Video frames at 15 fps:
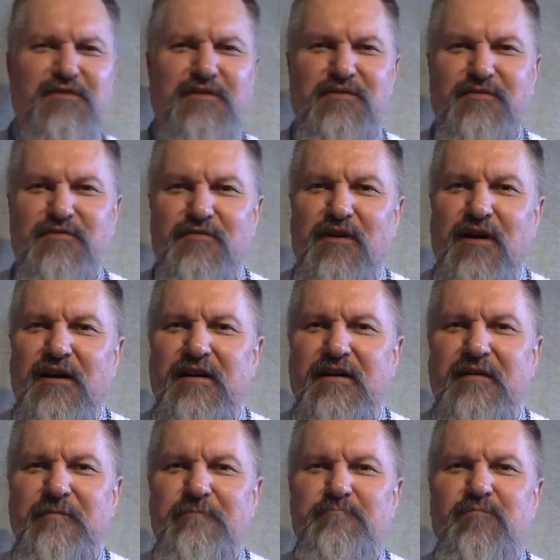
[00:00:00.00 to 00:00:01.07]
Христу,
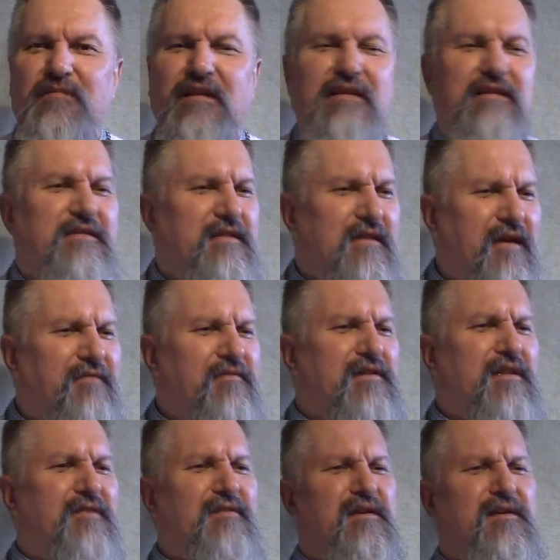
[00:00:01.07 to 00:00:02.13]
слава
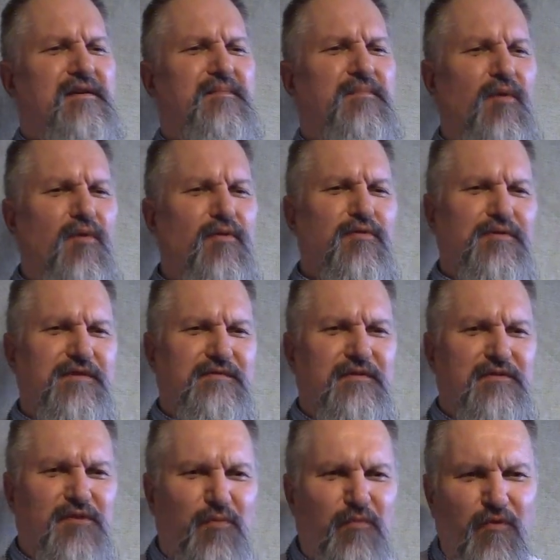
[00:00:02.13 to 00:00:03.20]
навеки Богу
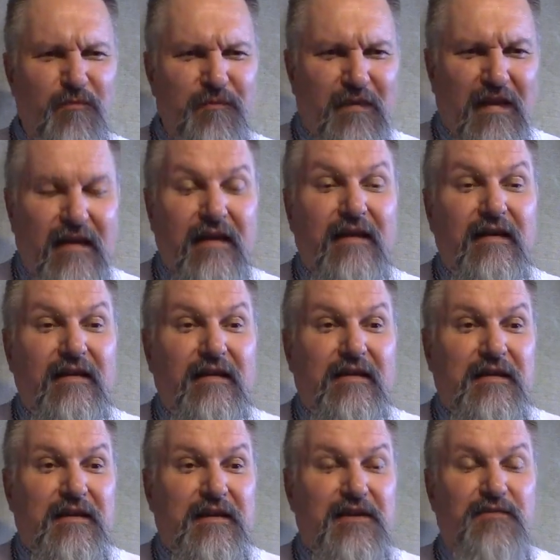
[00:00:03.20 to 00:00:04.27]
Святому,
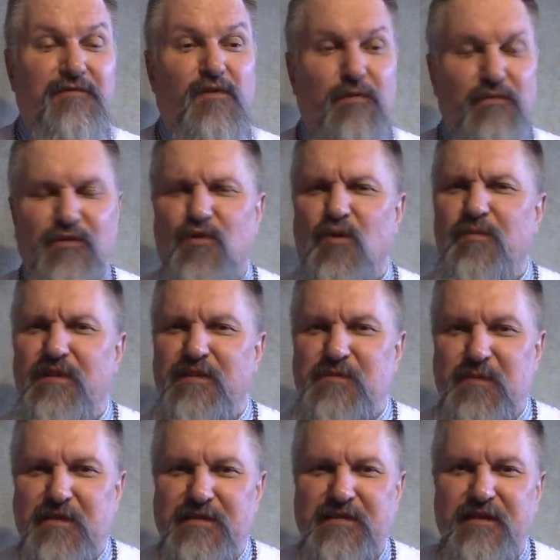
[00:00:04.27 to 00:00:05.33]
и ни в ком другом нет
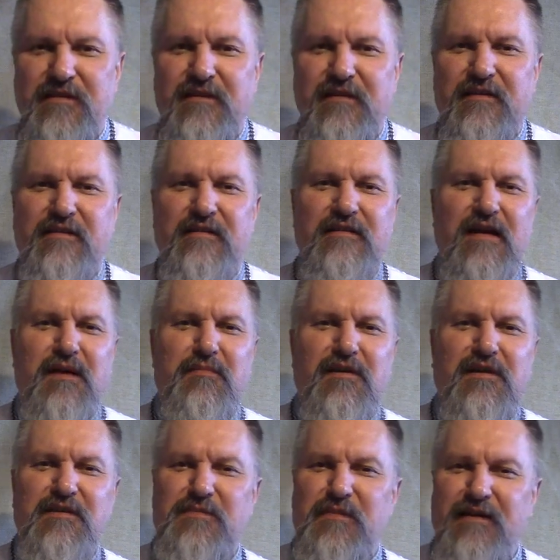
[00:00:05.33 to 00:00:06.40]
спасения, дамы и
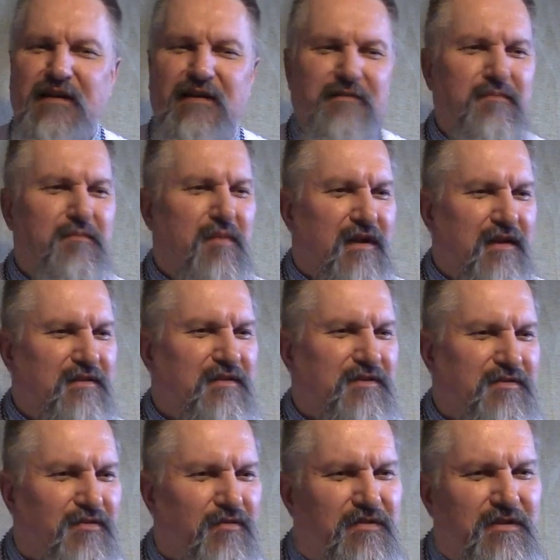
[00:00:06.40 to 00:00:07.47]
господа, братья и
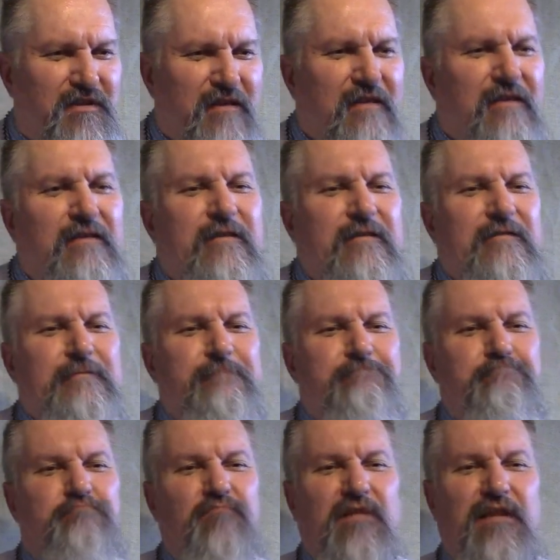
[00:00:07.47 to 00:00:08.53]
сестры –
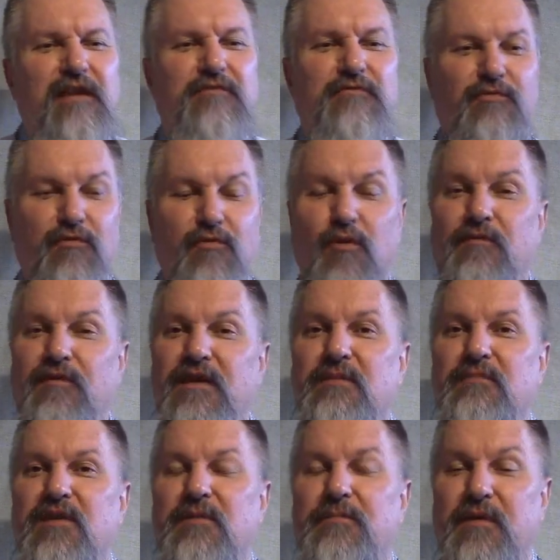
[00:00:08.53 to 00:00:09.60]
нет другого
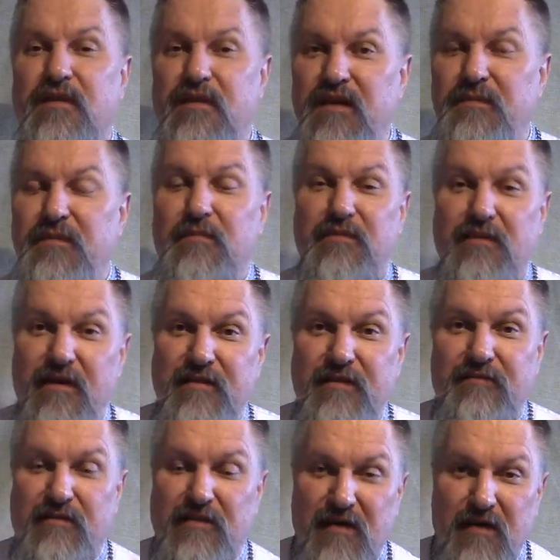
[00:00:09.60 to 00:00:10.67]
имени под небом,
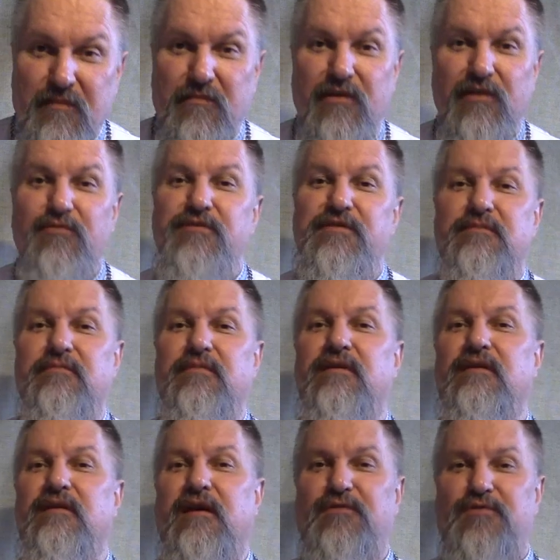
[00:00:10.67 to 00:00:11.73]
данного нам, людям,
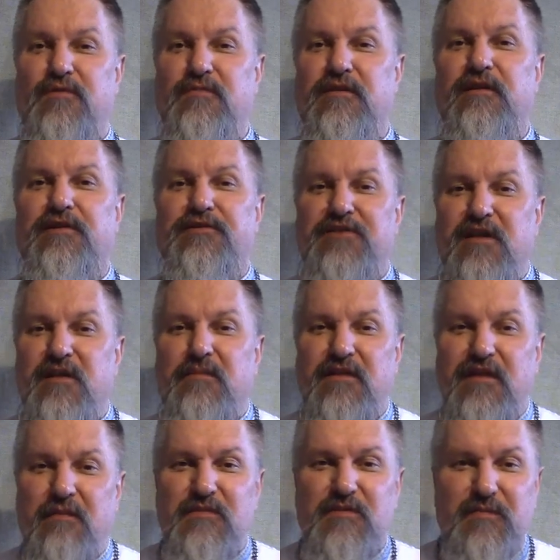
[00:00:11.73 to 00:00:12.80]
которым надлежало бы
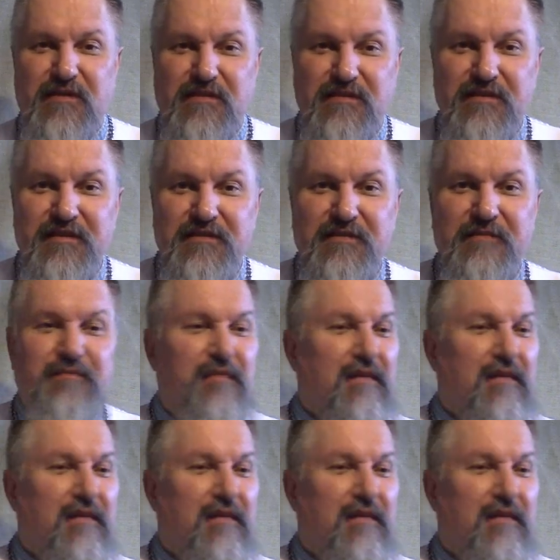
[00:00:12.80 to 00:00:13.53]
нам спастись,